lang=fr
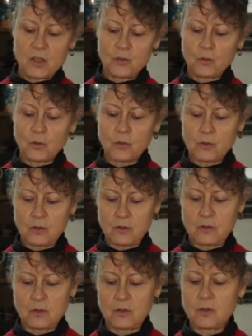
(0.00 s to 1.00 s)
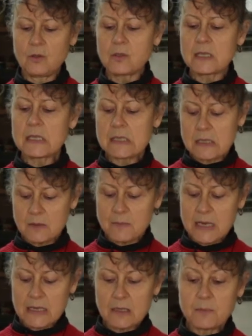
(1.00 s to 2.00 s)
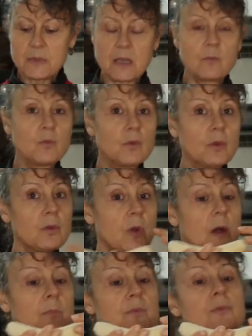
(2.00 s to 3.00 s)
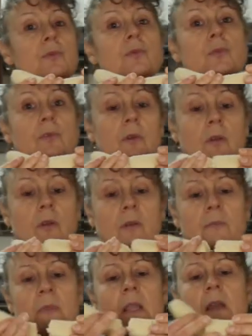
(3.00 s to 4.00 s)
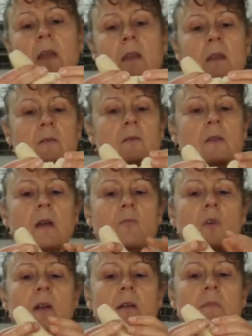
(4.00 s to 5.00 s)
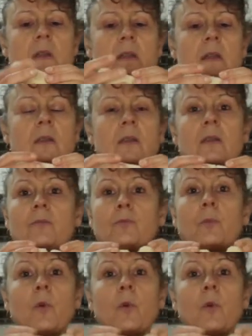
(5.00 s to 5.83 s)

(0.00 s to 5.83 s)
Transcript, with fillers: Donc, utilisez une banane bien mûre, il y aura plus de sucre, ce sera moins amer et vous